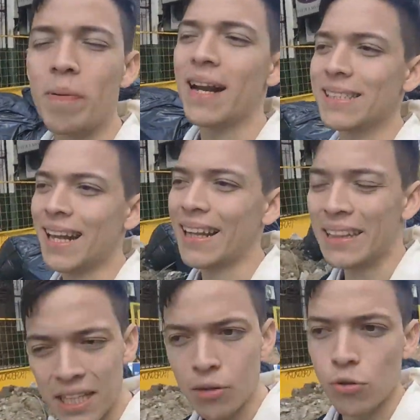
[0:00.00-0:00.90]
para estar
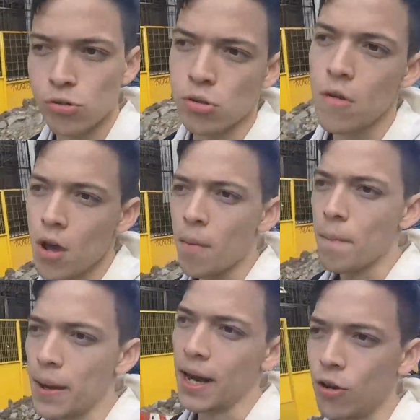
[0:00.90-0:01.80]
activos,
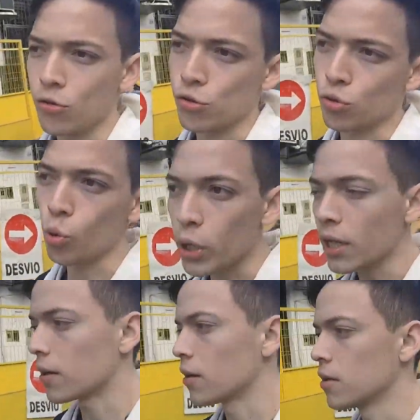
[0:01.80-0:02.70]
para construir.